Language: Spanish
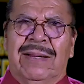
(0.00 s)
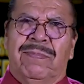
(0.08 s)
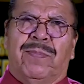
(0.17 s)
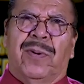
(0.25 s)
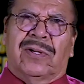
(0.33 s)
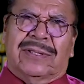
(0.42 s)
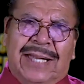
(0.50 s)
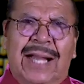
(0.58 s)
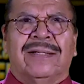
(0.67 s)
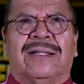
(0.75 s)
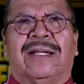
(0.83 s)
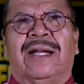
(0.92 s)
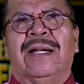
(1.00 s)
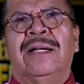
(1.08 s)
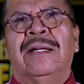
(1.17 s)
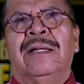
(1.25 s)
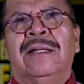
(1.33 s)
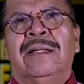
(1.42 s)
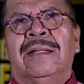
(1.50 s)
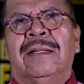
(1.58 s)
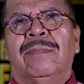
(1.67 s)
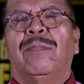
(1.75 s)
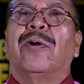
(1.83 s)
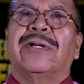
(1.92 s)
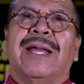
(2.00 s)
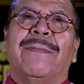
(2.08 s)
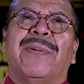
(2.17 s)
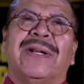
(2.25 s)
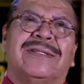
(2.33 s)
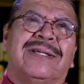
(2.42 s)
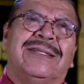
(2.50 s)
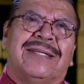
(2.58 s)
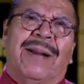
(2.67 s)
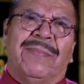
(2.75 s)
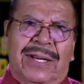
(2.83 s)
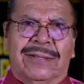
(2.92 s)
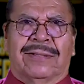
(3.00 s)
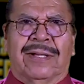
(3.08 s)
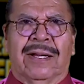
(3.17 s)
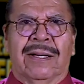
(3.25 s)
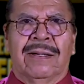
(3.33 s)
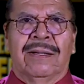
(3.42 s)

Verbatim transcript: importante, porque precisamente